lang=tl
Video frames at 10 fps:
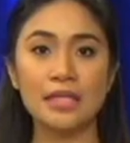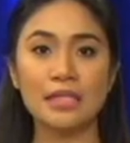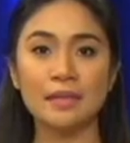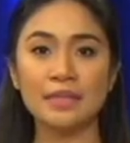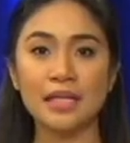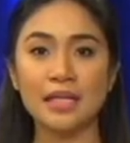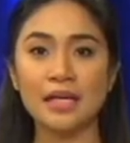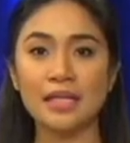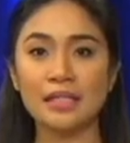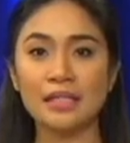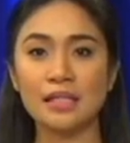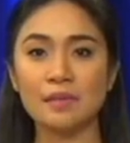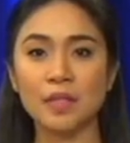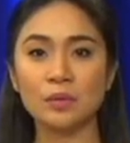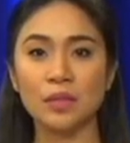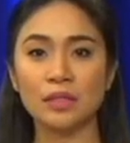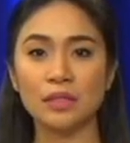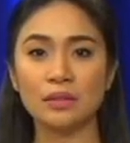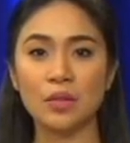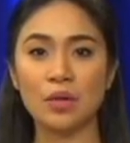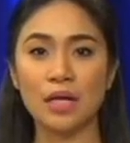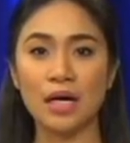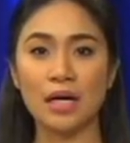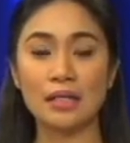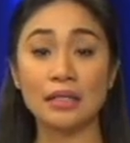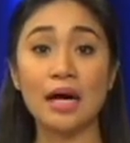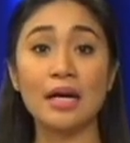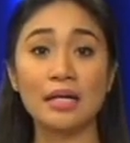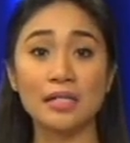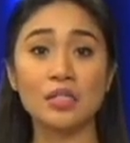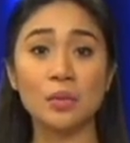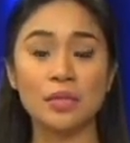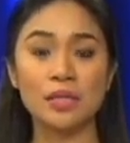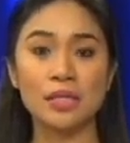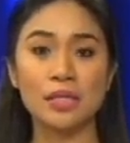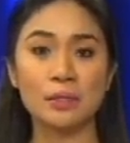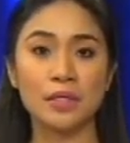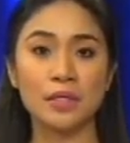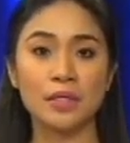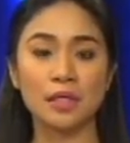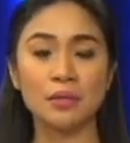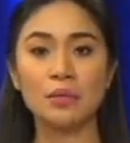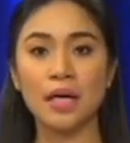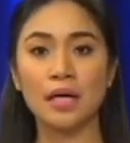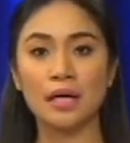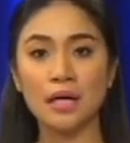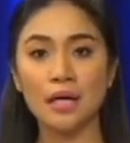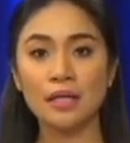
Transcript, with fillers: Samantala, isa na namang tulak ng droga ang naaresto sa lalawigan ng Laguna.